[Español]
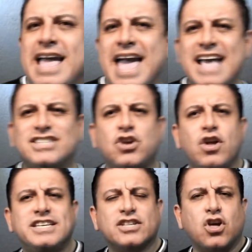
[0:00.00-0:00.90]
Esto lo
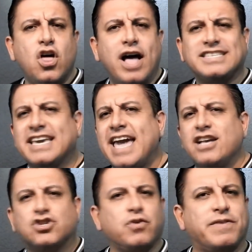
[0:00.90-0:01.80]
dice todo, así
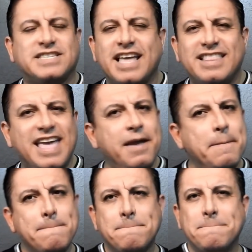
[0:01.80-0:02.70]
que suficiente,
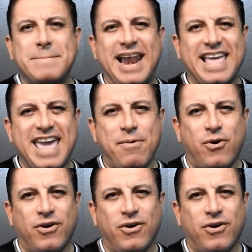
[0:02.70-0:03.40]
me la llevo.